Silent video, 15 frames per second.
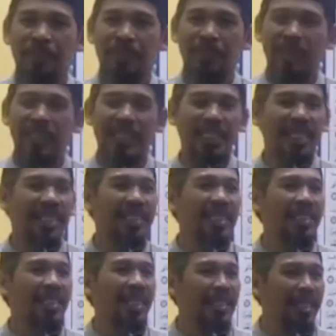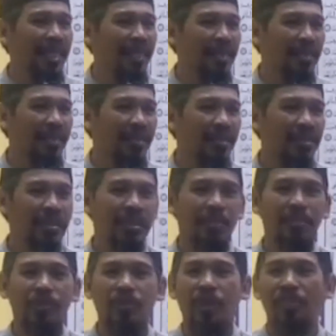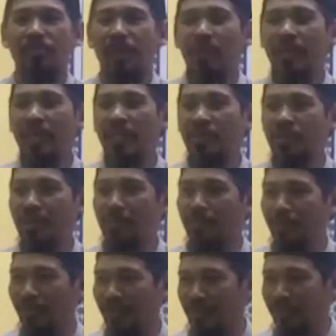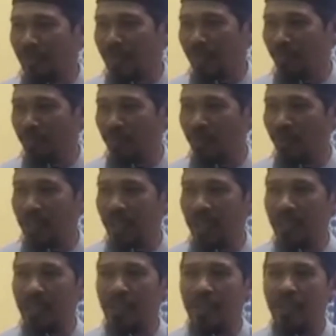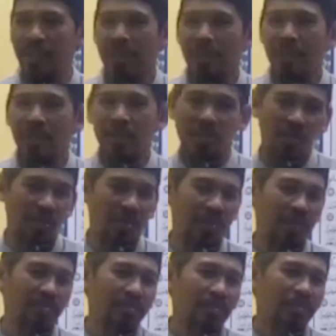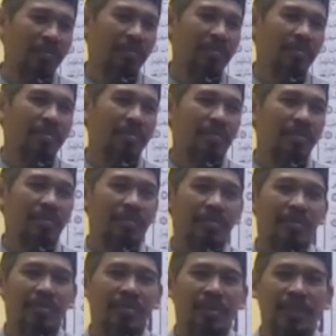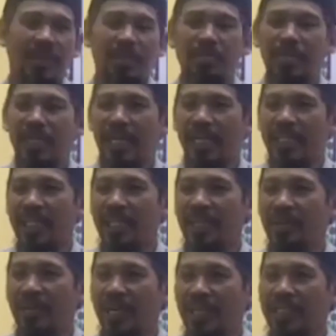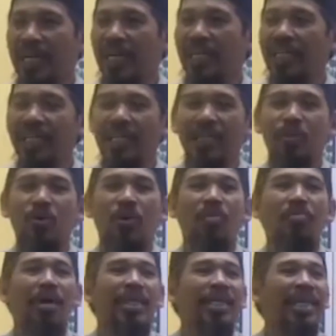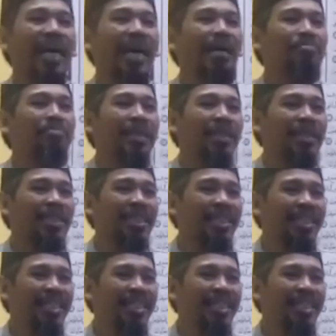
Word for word: Ketika saya tanya, kebetulan beliau adalah seorang profesor di ilmu kedokteran. Dok, sebenarnya orang sakit itu obatnya apa sih?